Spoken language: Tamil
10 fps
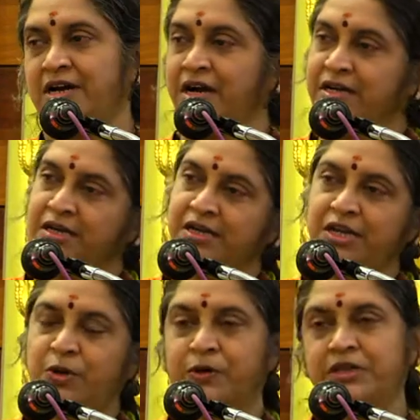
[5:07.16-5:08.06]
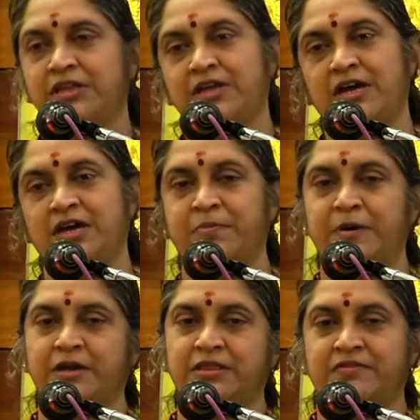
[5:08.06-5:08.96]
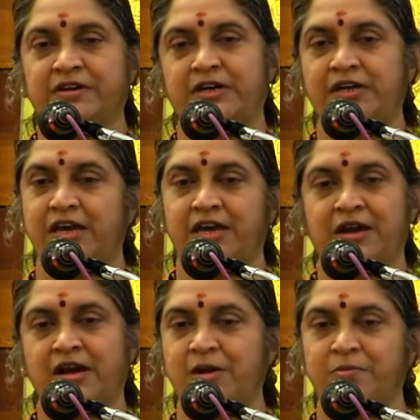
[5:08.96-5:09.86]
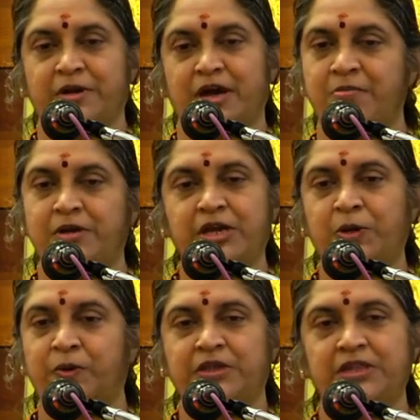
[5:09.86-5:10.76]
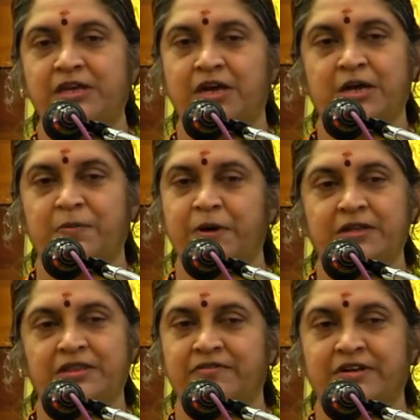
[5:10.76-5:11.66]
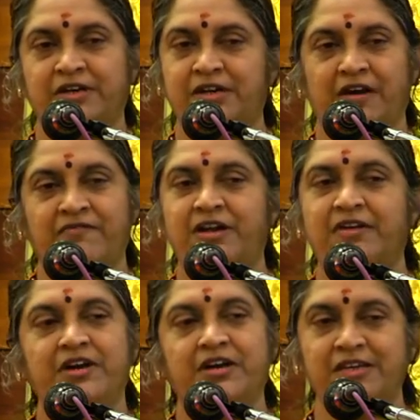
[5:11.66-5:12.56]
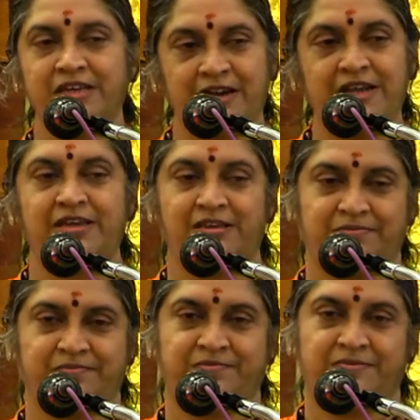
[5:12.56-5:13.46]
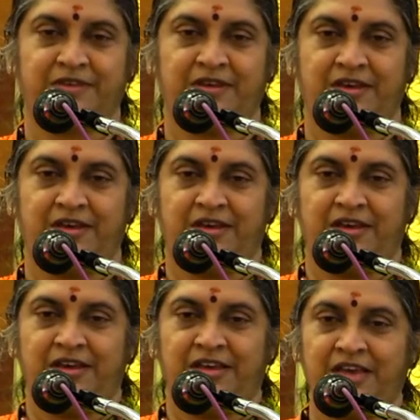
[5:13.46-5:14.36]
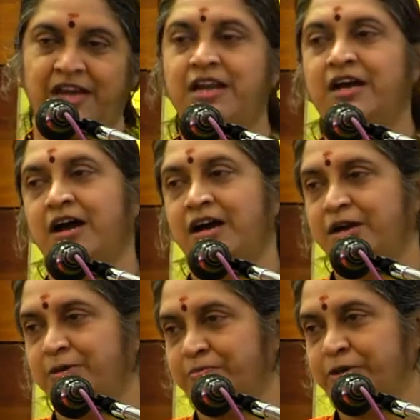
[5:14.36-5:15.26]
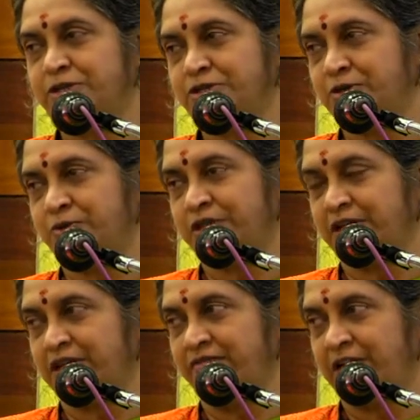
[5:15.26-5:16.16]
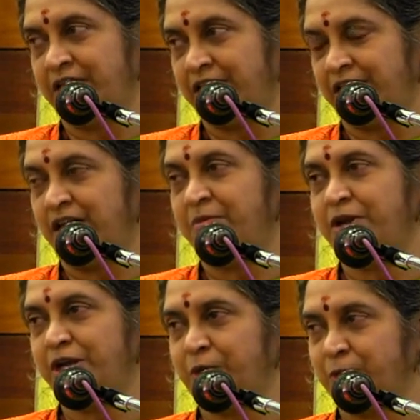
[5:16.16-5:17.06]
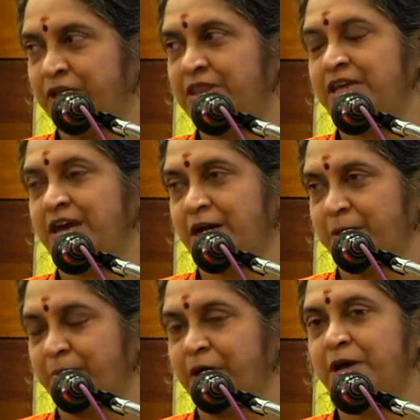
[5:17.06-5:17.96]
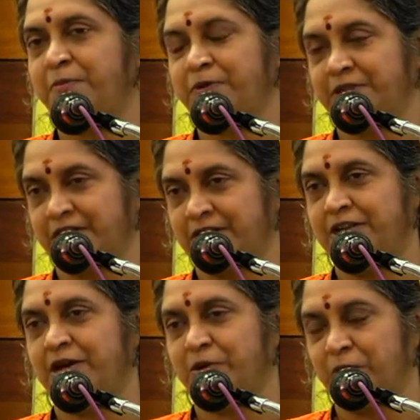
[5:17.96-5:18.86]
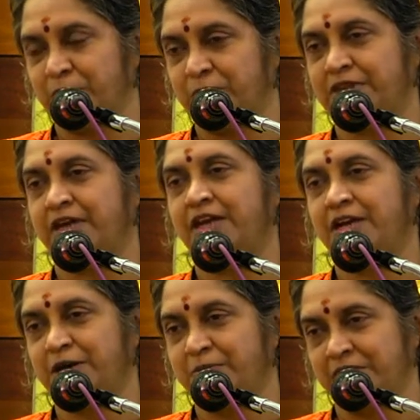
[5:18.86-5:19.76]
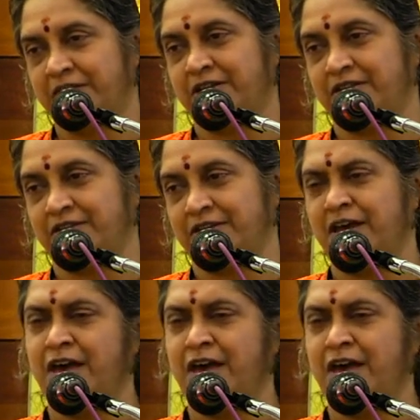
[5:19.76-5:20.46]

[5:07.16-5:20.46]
கண்ணனை குழந்தையாக பார்த்தவர்கள் ஏராளம் ராமனை குழந்தையாக பார்த்தவர்கள் அவ்வளவாக இல்லை என்ன காரணம் பற்றியோ தெரியவில்லை ராமனை குழந்தையாக பார்ப்பதற்கு நமக்கு ஒரு தயக்கம் இருக்கிறது